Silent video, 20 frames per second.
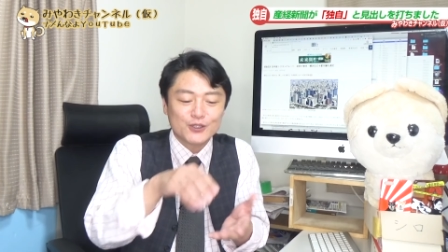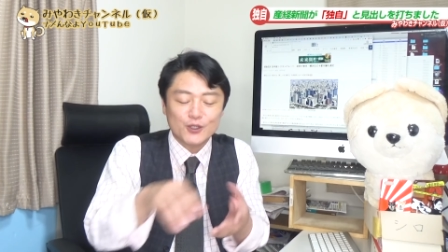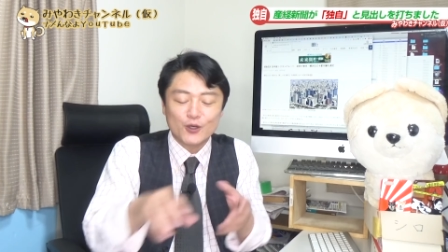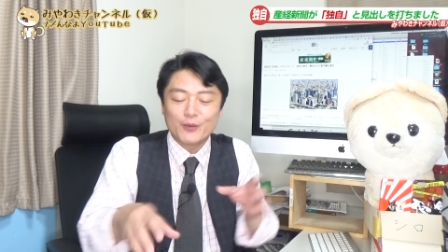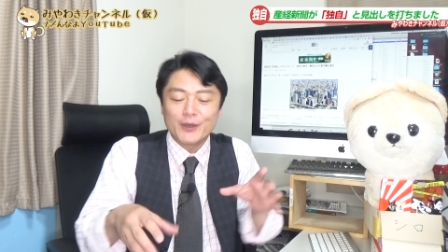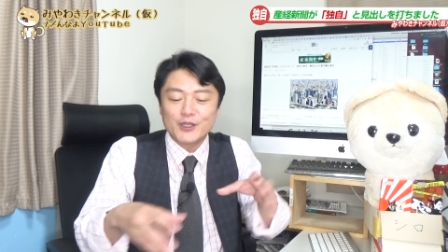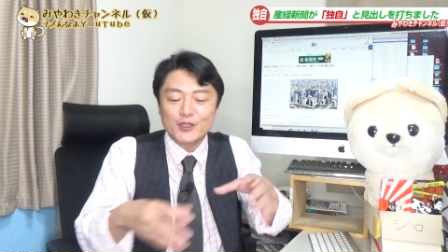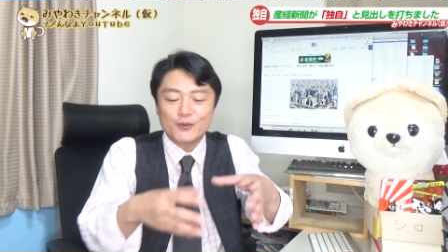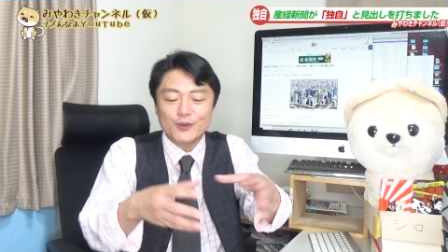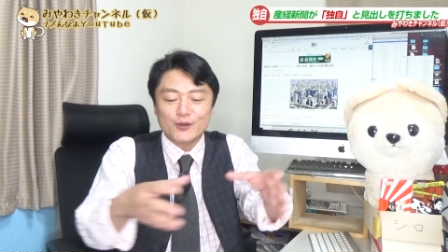してお
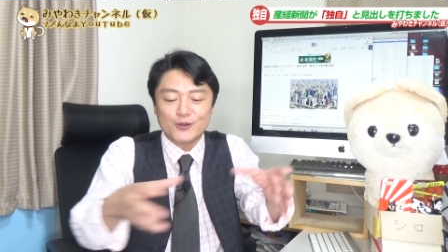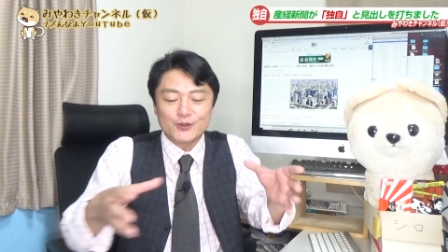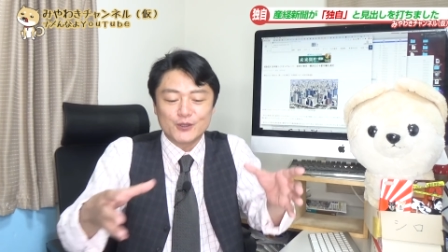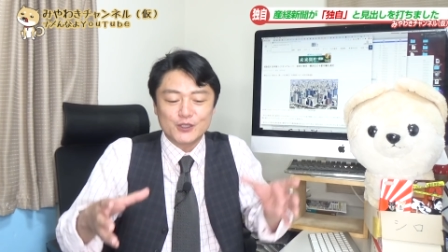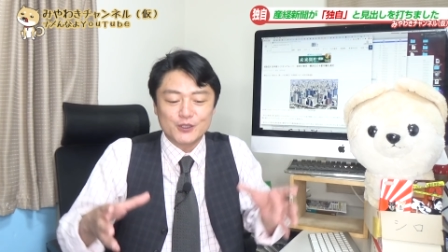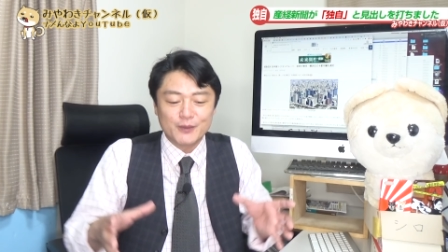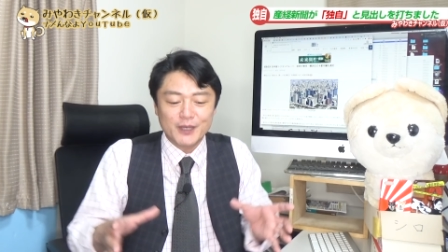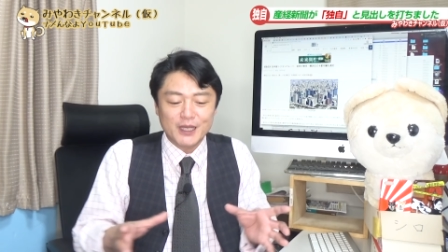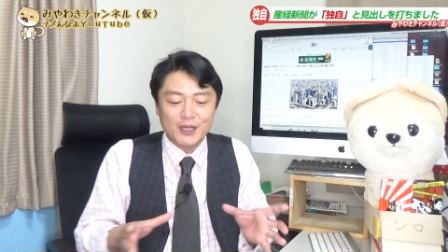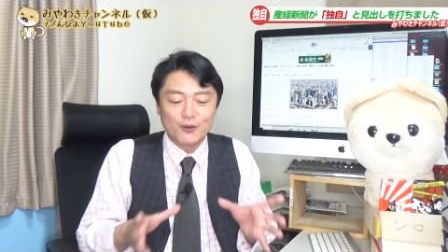弁当箱に
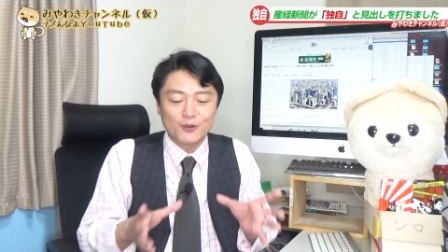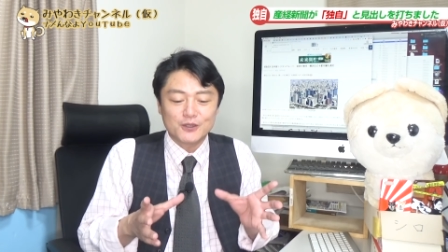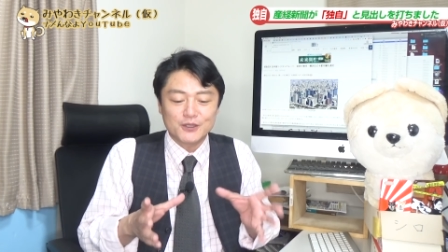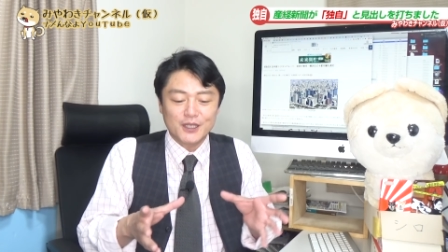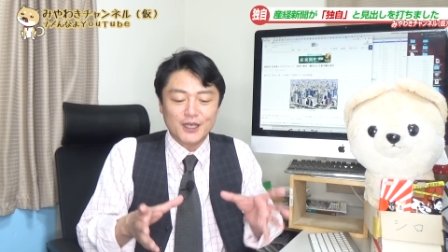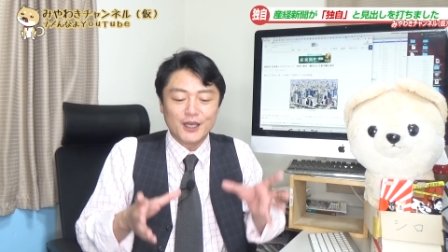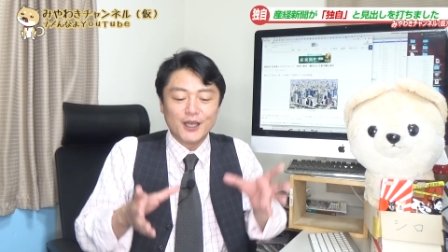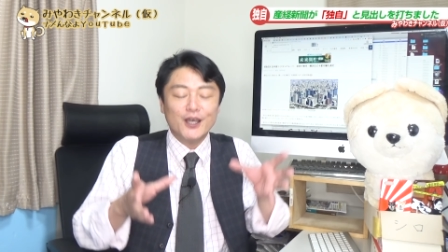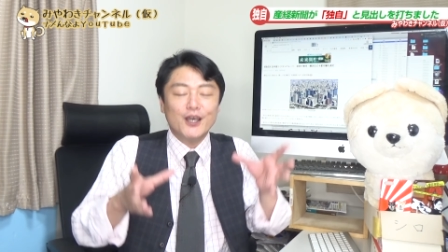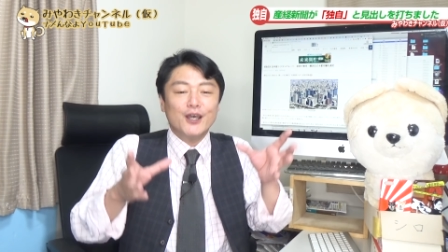詰め直し
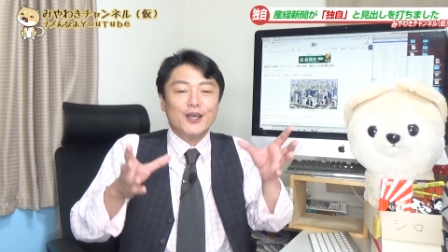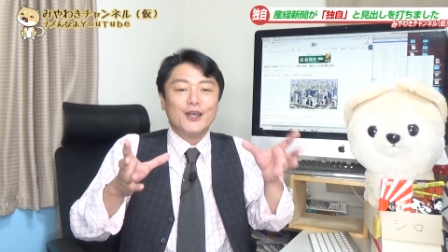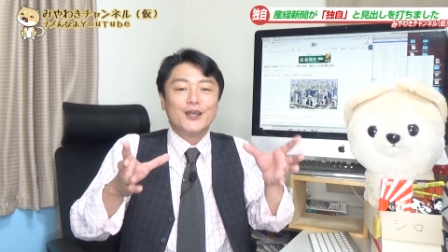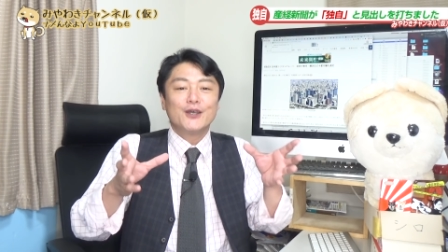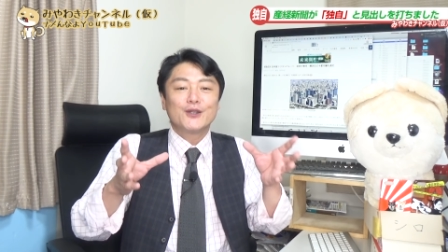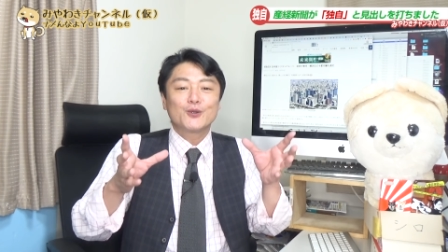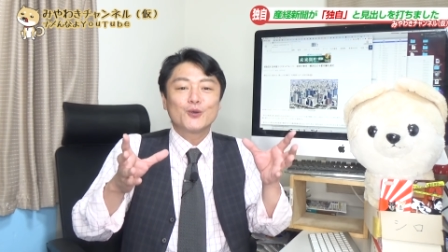て、えー、